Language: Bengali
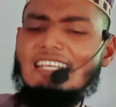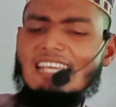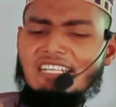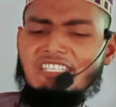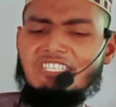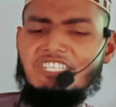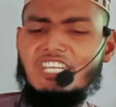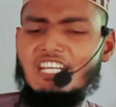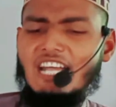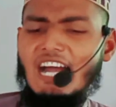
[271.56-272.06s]

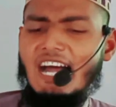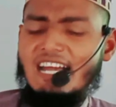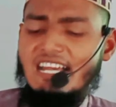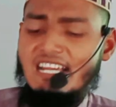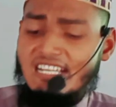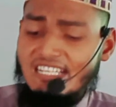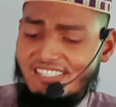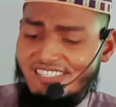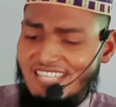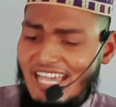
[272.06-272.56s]
লালিয়ান শিখা
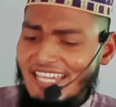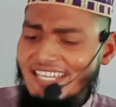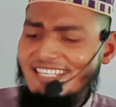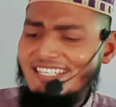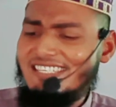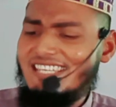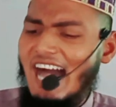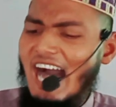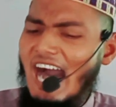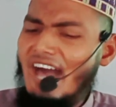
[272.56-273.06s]
যেই
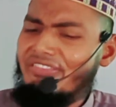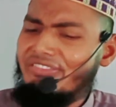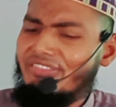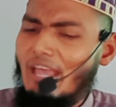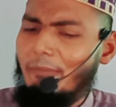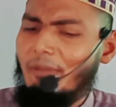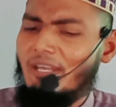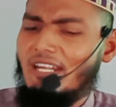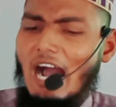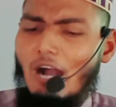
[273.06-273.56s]
জাহান
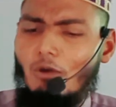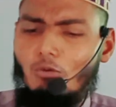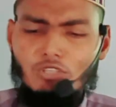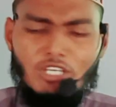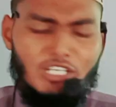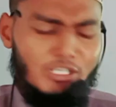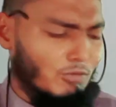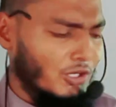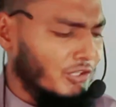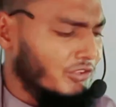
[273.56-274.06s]
নামের
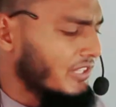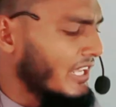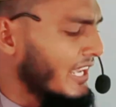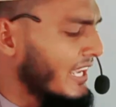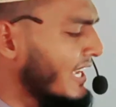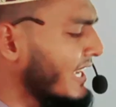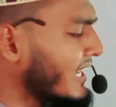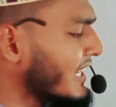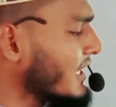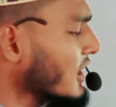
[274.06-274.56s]
আগুনের
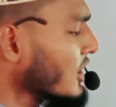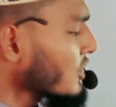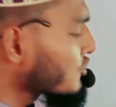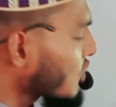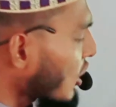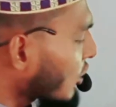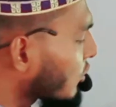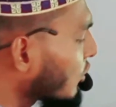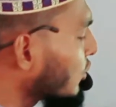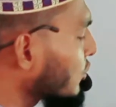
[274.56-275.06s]
মধ্যে
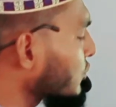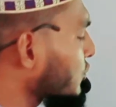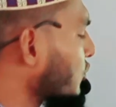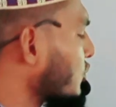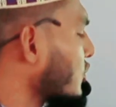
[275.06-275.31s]
যখন